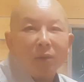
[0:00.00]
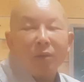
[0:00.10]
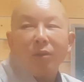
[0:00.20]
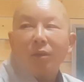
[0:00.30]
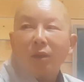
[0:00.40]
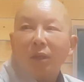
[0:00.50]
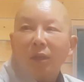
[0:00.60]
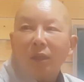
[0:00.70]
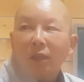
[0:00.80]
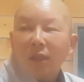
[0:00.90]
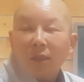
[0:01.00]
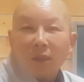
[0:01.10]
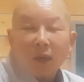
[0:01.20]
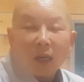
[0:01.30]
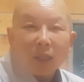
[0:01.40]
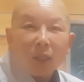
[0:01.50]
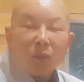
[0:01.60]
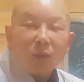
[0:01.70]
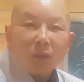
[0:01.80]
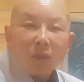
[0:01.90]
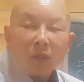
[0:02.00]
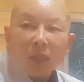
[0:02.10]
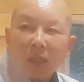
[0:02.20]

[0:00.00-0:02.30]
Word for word: 그래서 제가 알기로는 그